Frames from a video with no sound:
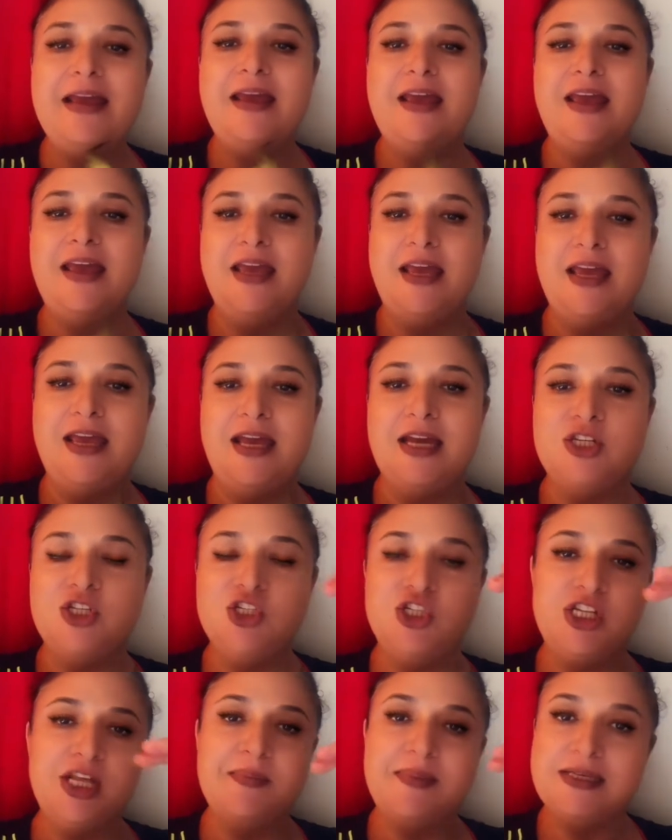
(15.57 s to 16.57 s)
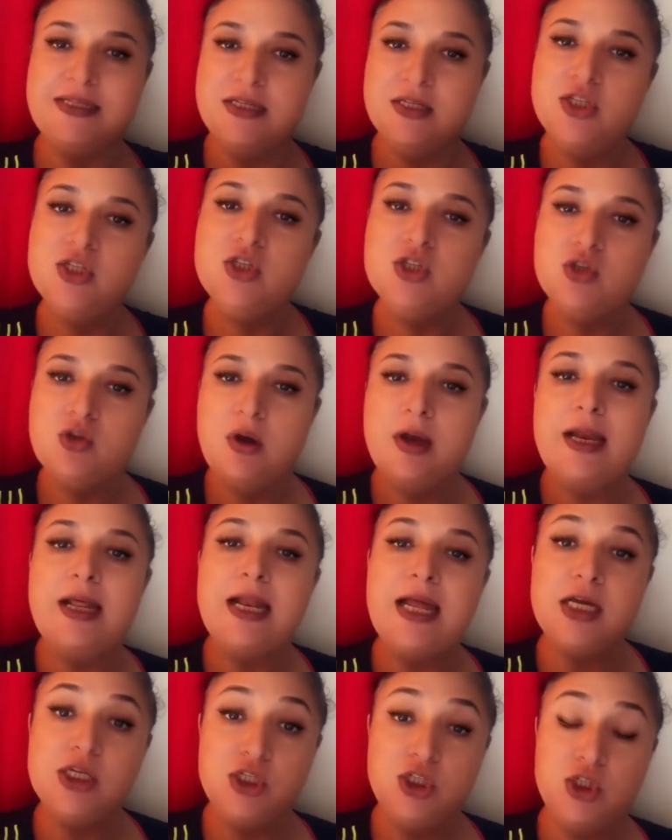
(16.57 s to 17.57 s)
É, a gente tem bastante história
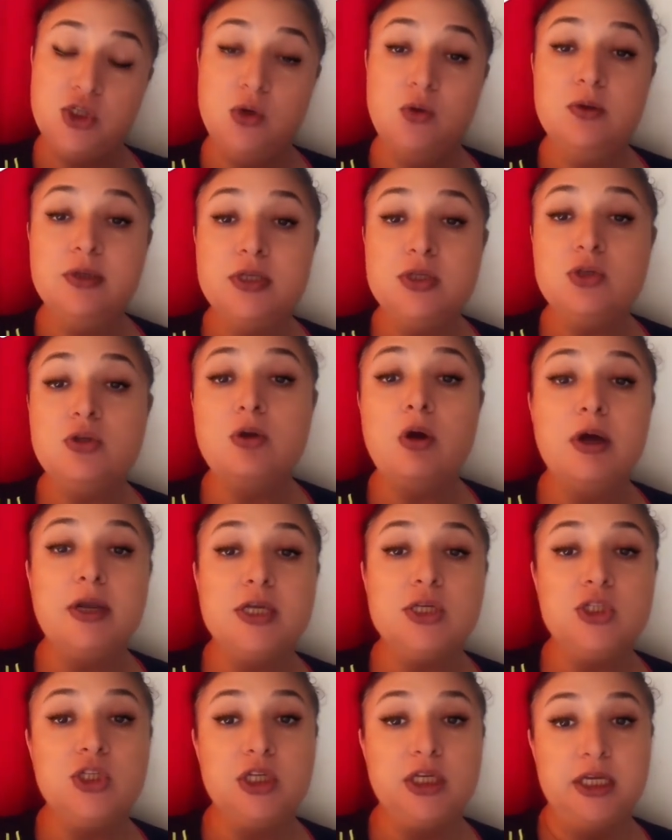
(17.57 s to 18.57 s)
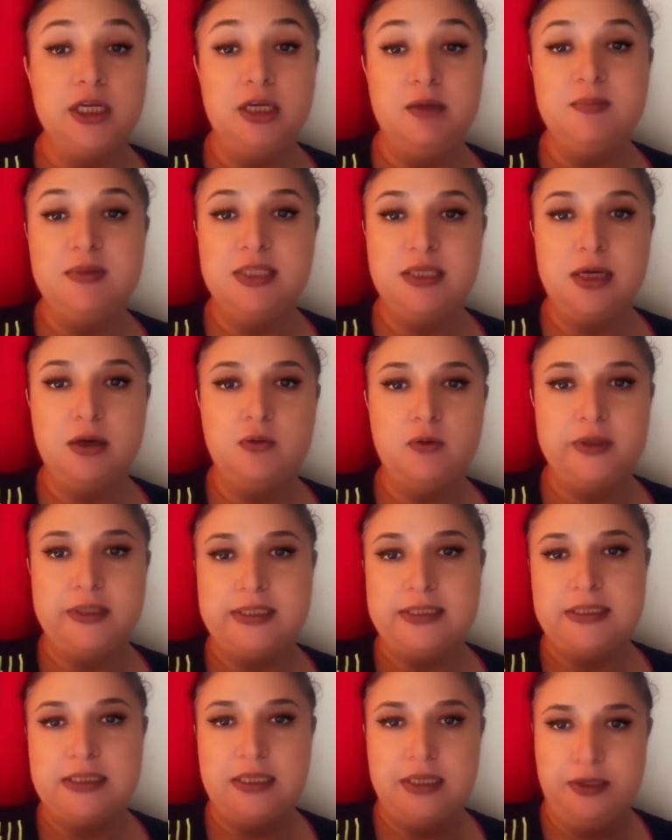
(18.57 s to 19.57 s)
lá, a gente conta histórias de crimes que
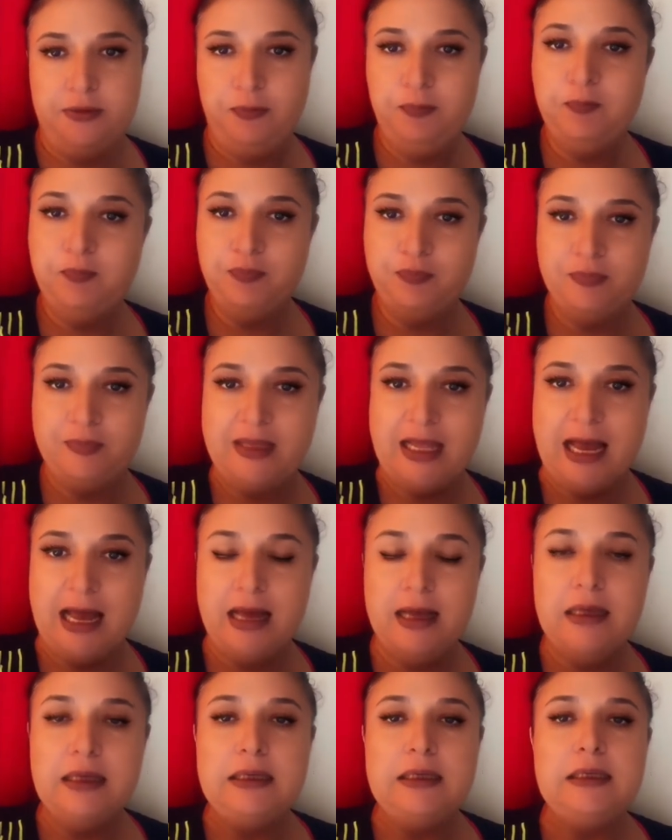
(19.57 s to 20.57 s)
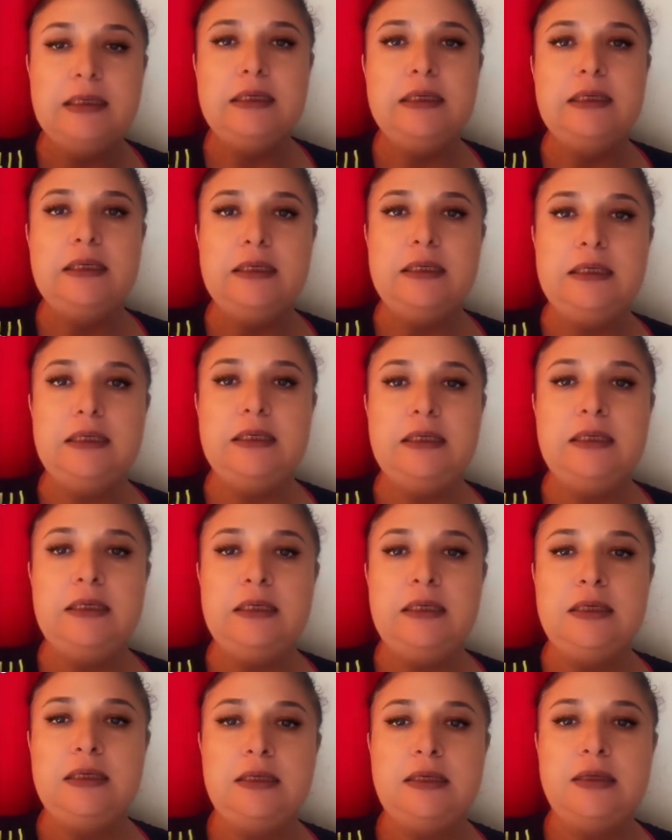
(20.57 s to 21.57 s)
aconteceram, tá?
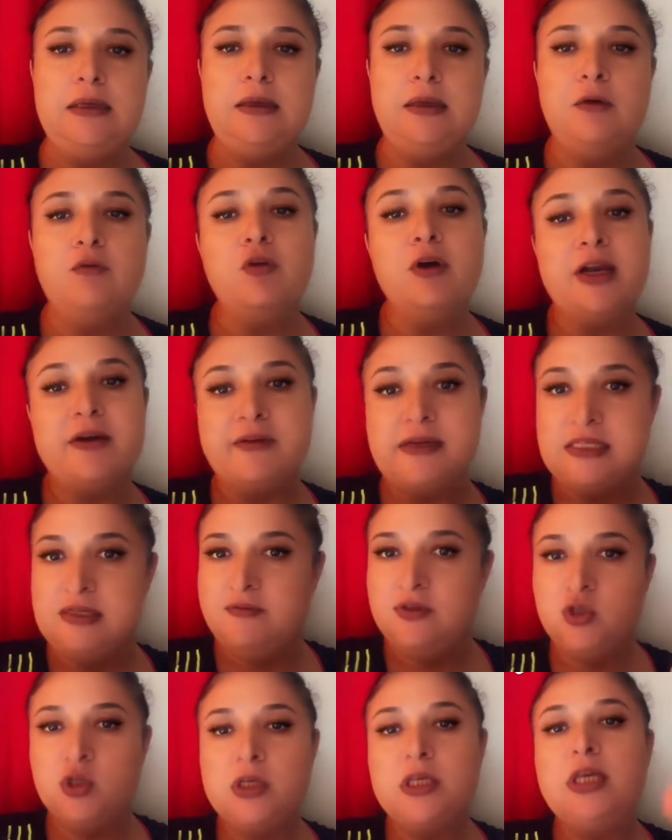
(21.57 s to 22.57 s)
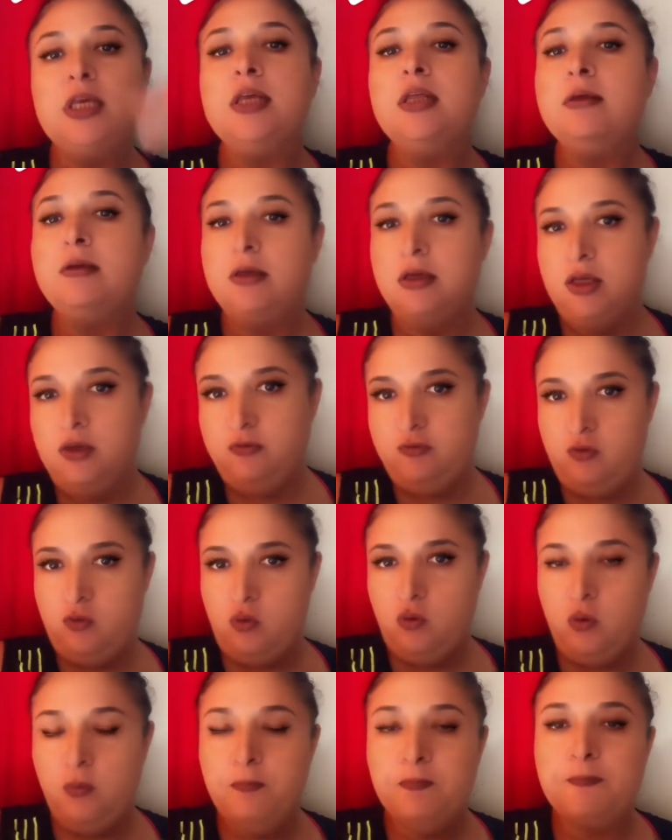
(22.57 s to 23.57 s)
E eu vou gravar esse vídeo aqui e
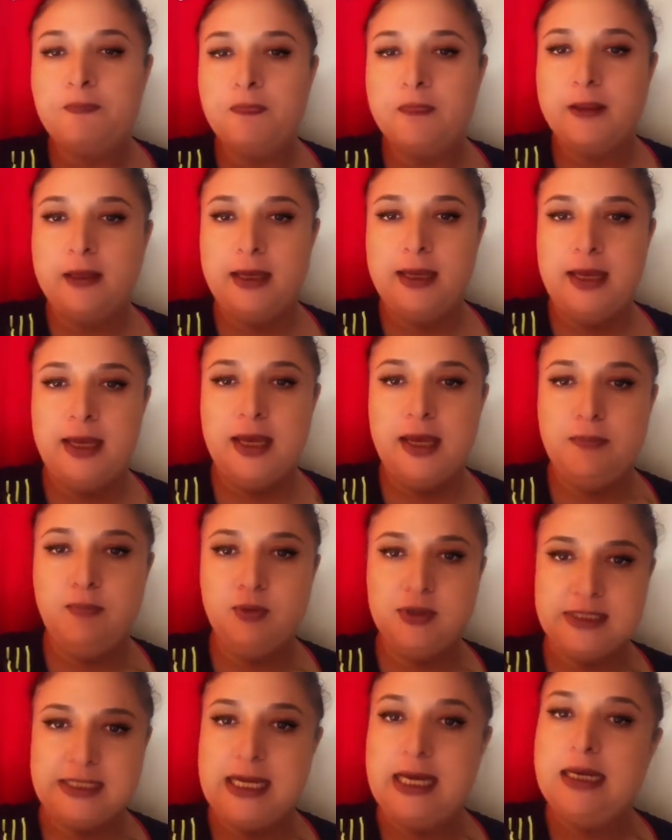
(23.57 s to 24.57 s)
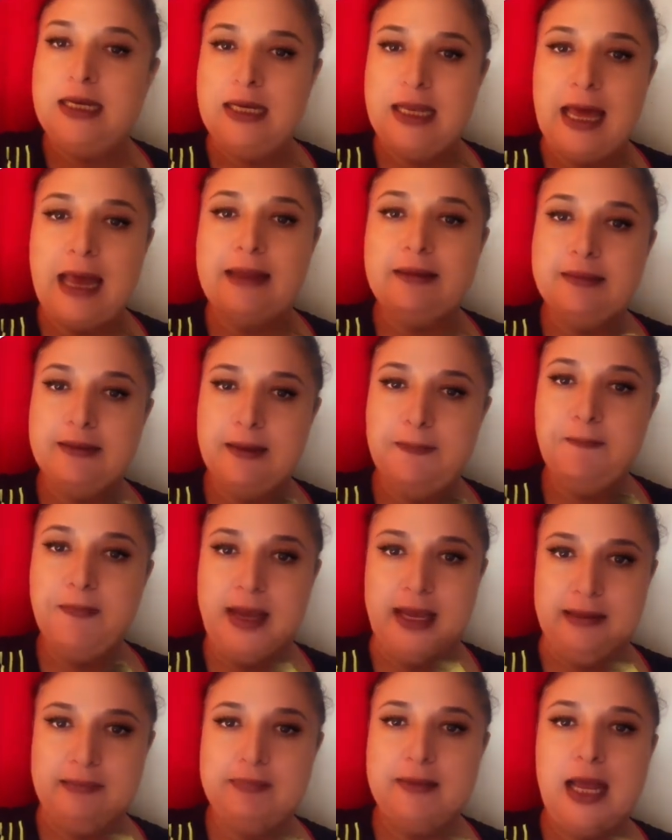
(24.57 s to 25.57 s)
vou é, postar ele lá
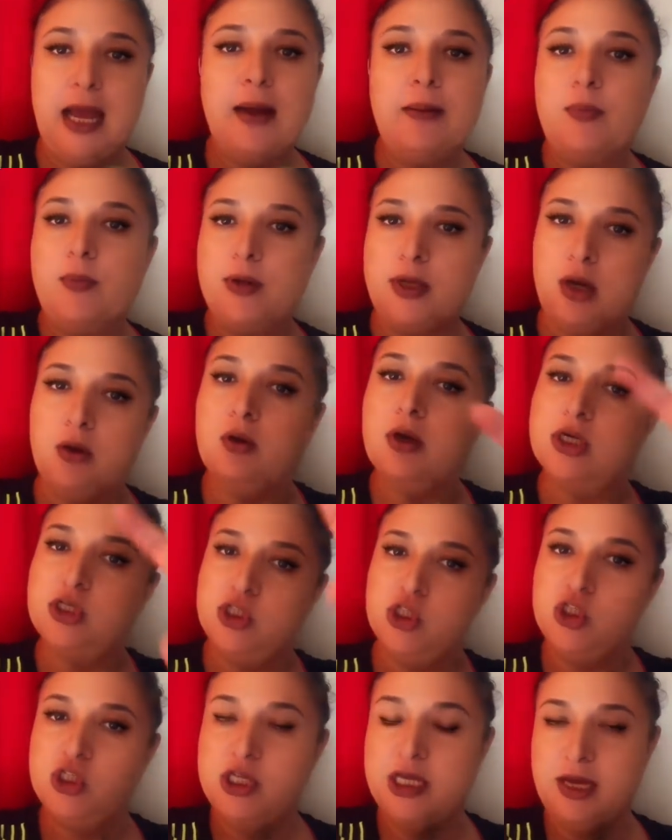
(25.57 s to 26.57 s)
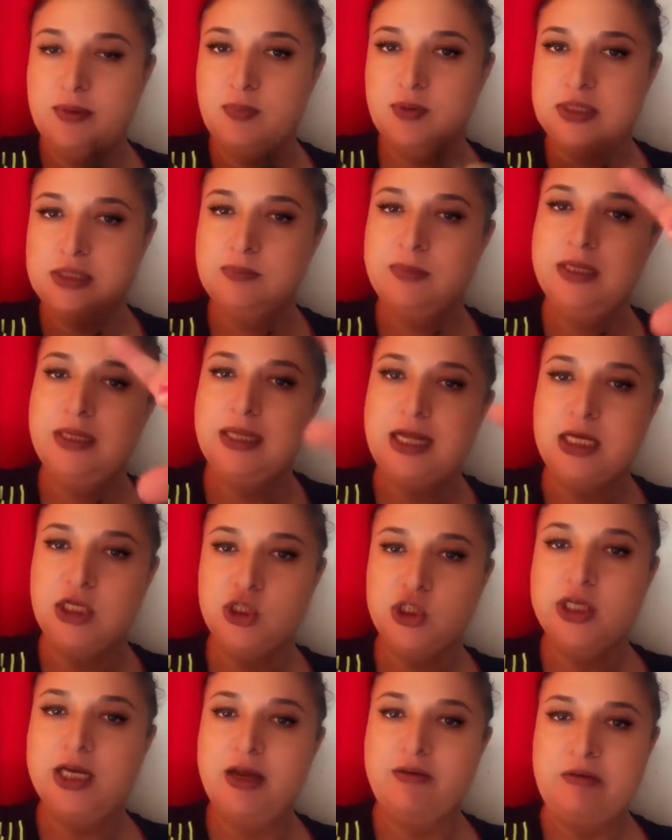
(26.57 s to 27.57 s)
também, tá? Porque agora a gente tem a
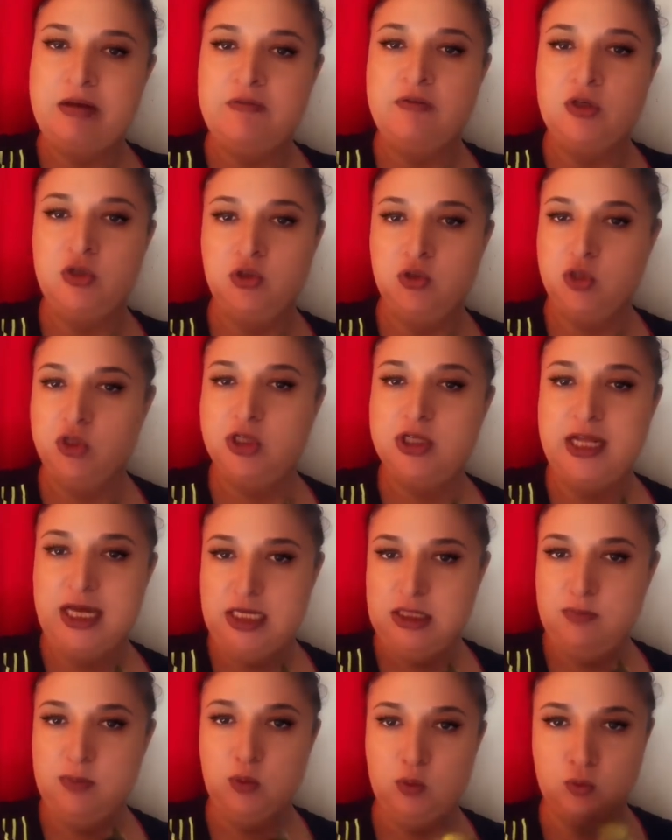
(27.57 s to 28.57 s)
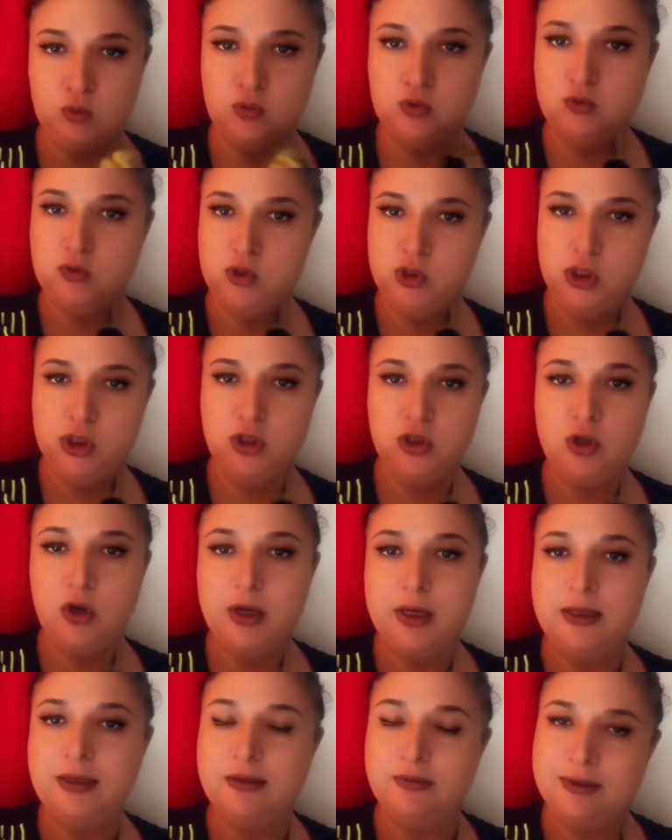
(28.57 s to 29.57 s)
possibilidade de gravar vídeos de 10 minutos no
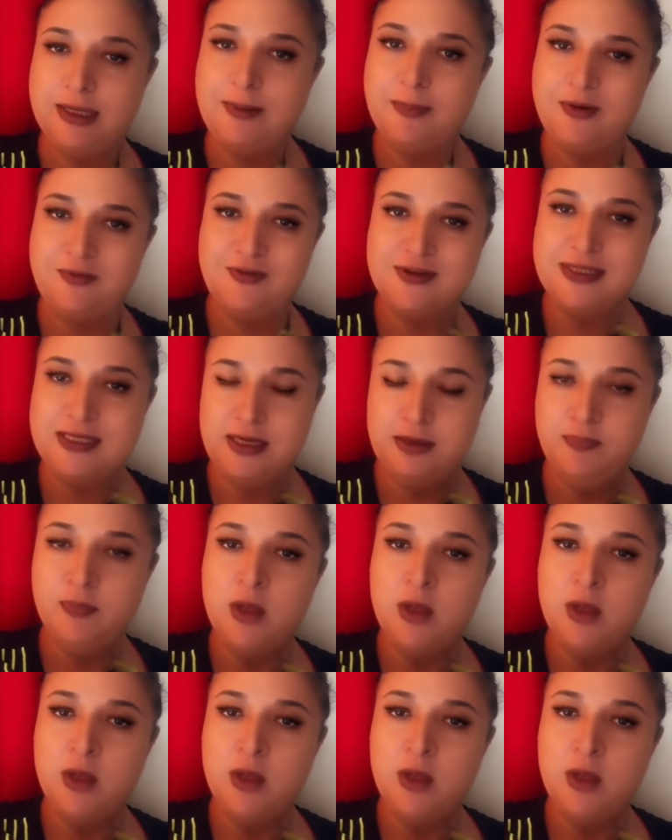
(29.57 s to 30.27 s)
TikTok, então dá para fazer